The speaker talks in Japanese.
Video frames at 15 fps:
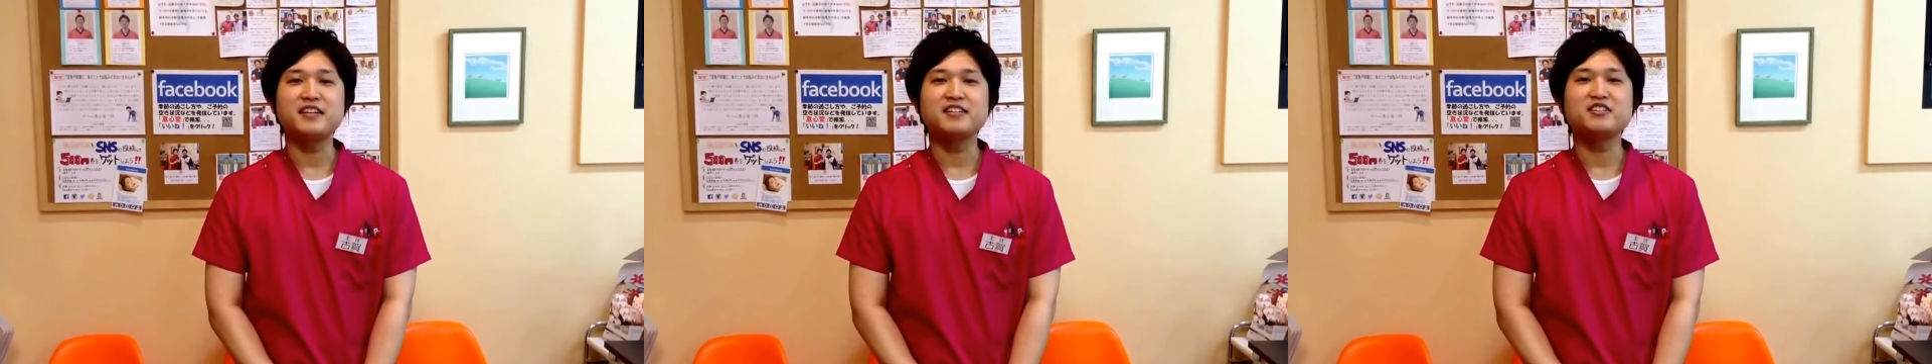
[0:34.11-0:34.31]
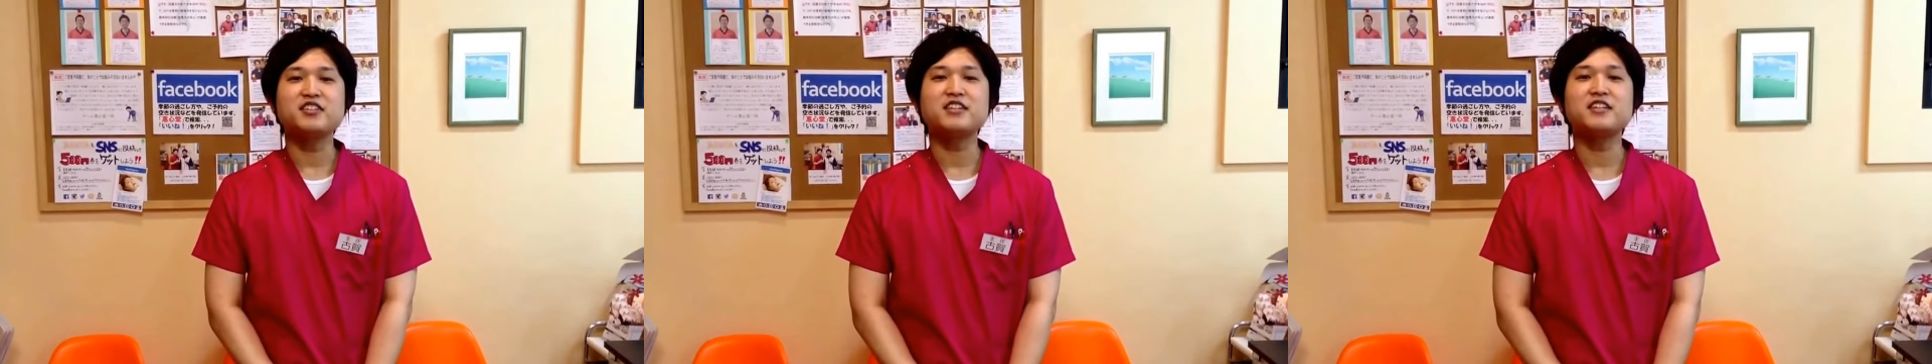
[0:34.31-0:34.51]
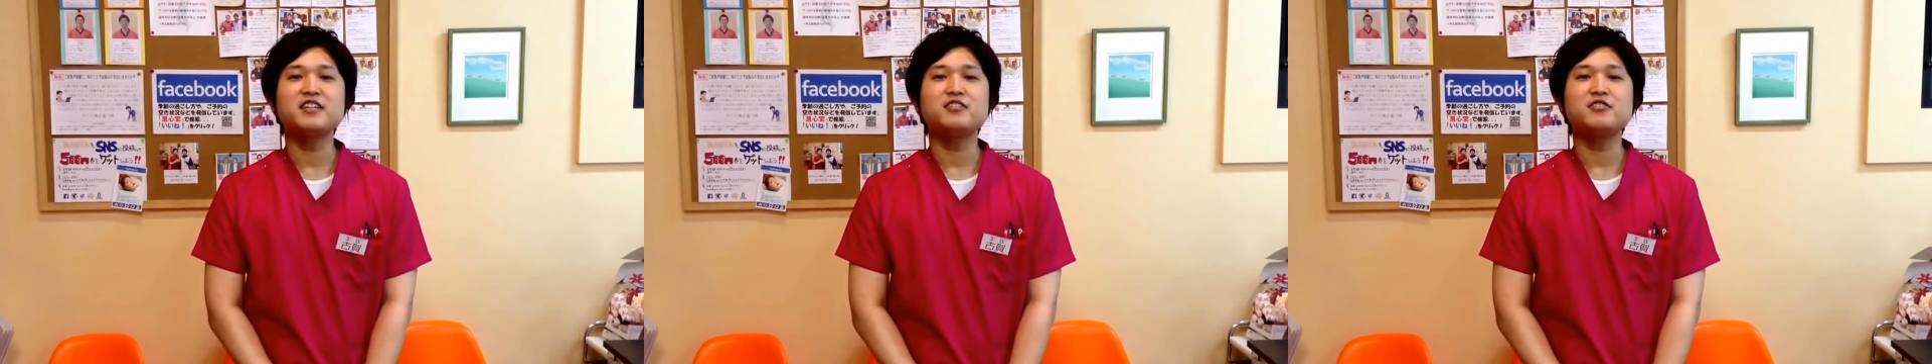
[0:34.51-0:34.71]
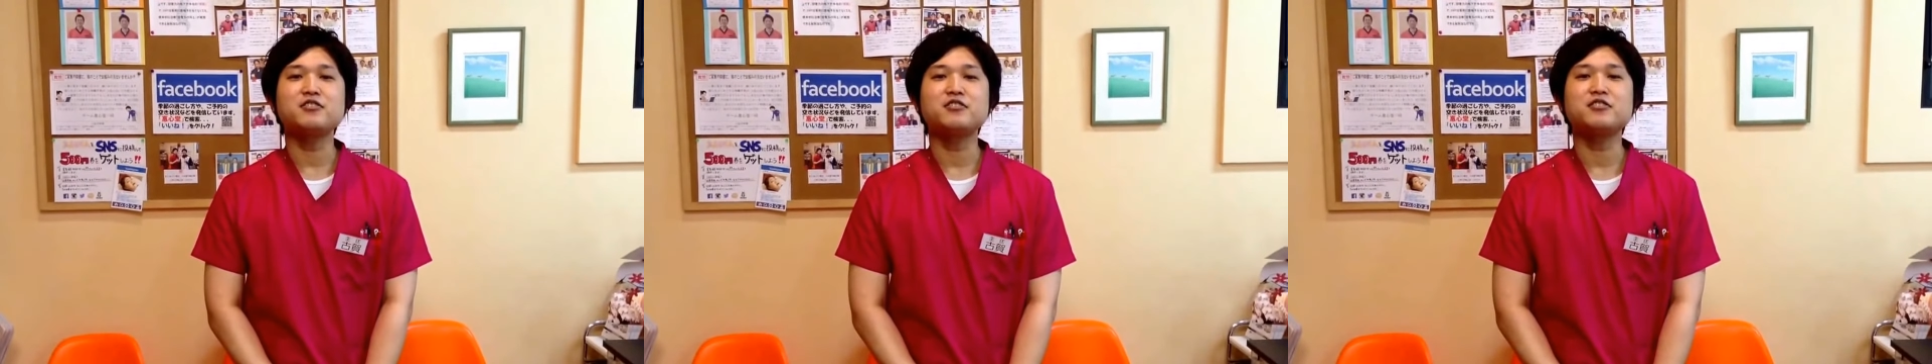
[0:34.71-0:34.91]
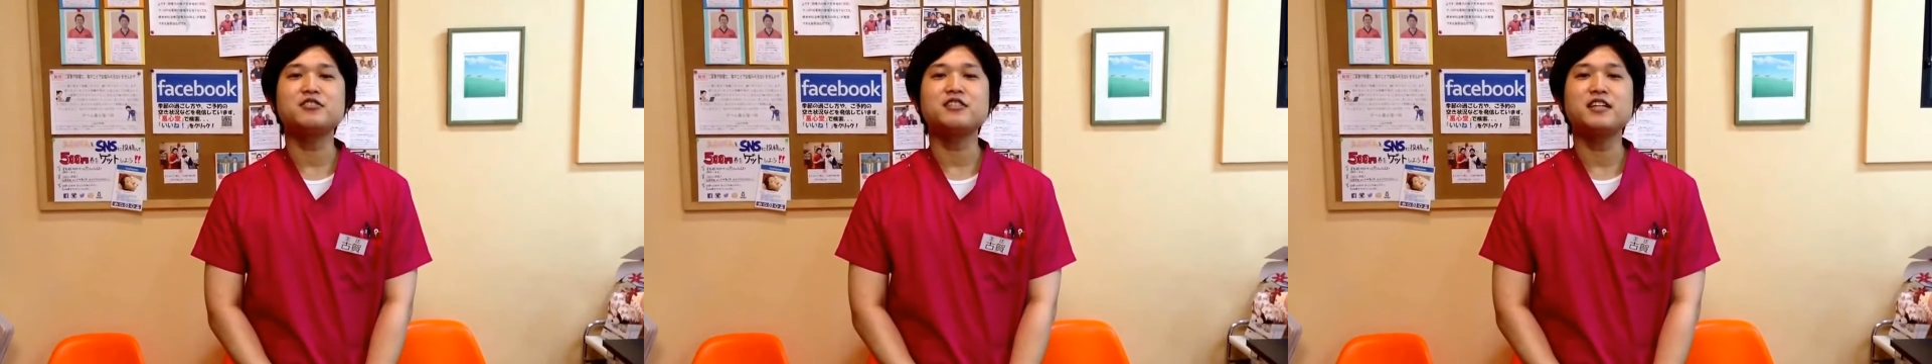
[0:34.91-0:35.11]
血液が黒
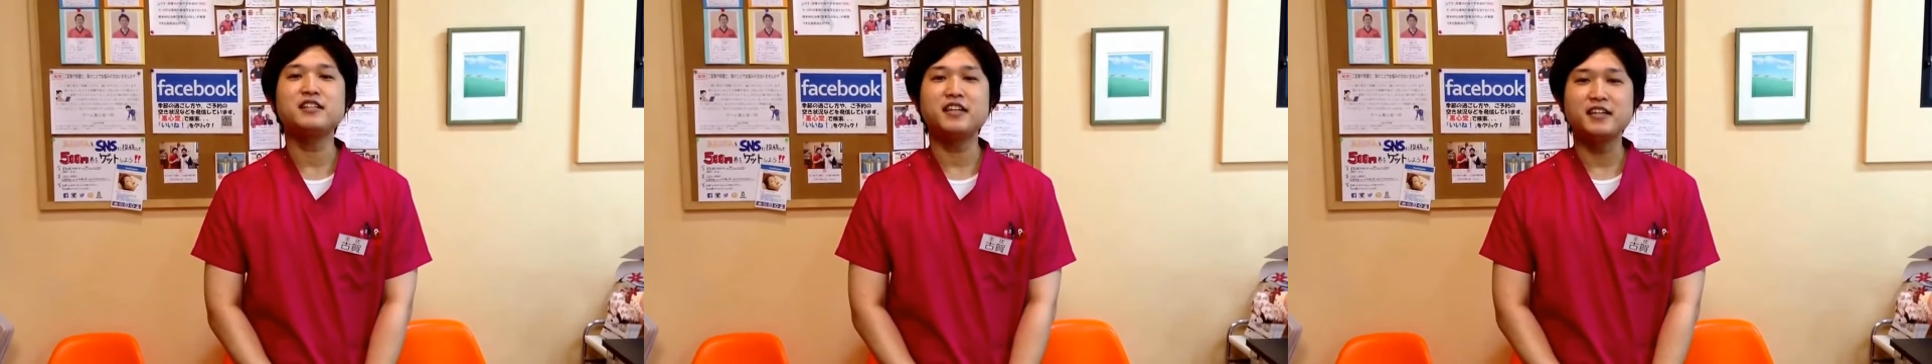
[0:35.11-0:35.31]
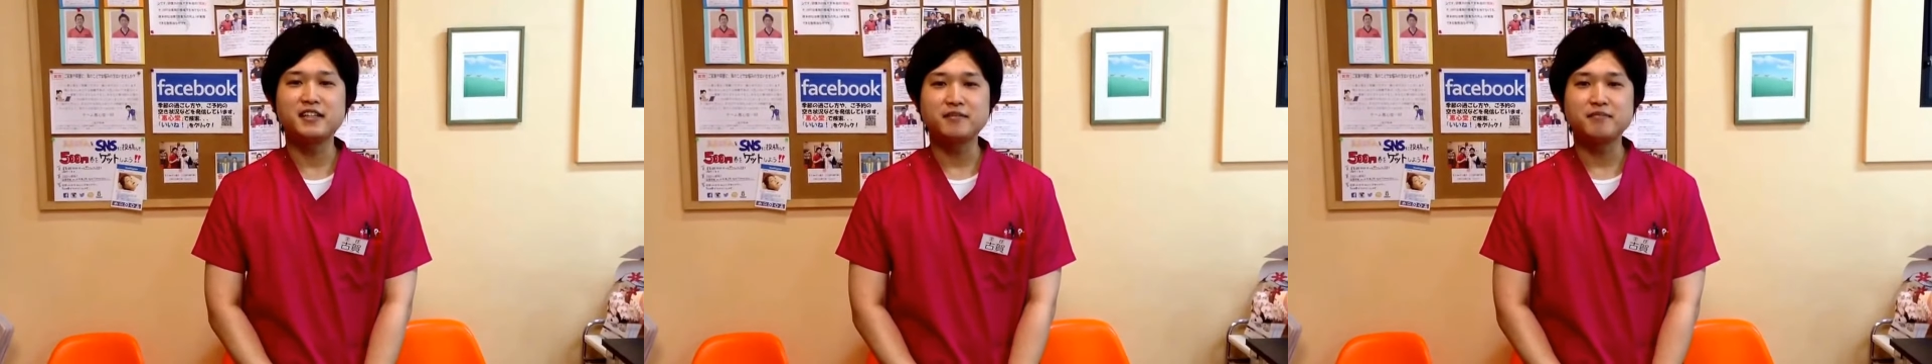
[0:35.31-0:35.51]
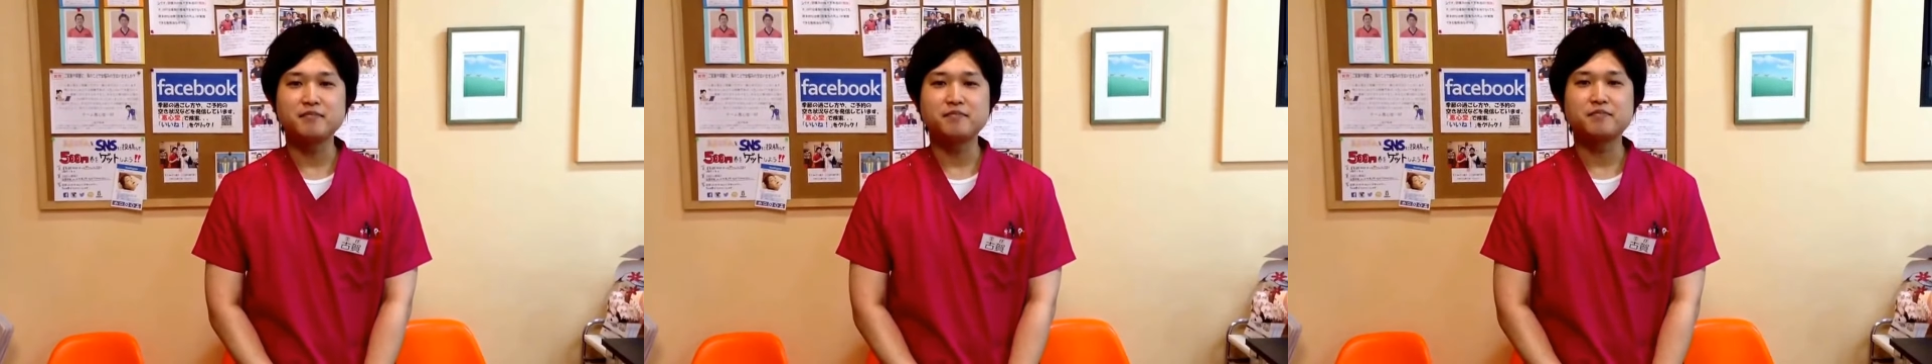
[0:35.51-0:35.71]
ずんでいたり、